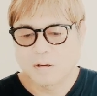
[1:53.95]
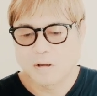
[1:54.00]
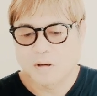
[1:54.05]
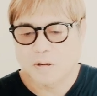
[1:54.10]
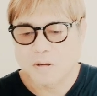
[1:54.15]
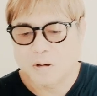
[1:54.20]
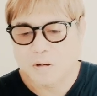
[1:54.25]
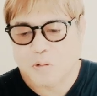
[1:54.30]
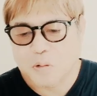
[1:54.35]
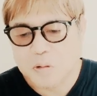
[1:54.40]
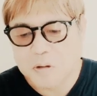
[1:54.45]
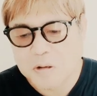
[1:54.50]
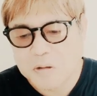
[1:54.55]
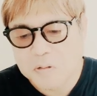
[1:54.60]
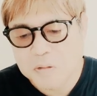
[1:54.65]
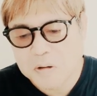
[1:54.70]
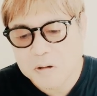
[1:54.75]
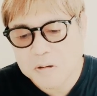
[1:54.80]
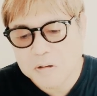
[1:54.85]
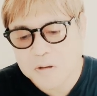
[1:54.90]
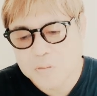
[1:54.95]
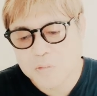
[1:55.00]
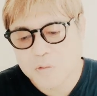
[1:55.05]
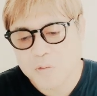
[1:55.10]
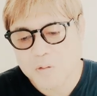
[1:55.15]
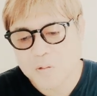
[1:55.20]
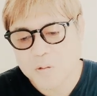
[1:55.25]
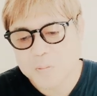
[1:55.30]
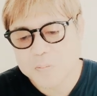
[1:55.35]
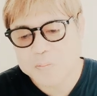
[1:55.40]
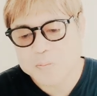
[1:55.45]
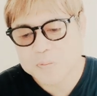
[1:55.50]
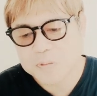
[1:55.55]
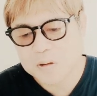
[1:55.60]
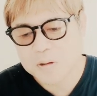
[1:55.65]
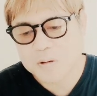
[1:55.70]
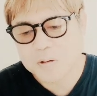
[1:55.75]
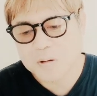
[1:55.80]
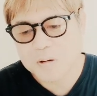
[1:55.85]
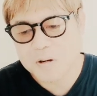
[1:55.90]
いやいやこれはでも
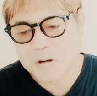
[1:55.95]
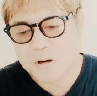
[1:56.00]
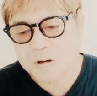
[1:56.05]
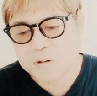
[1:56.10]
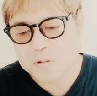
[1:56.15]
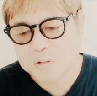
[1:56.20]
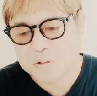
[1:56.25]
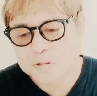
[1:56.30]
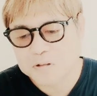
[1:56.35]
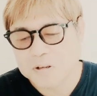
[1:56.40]
有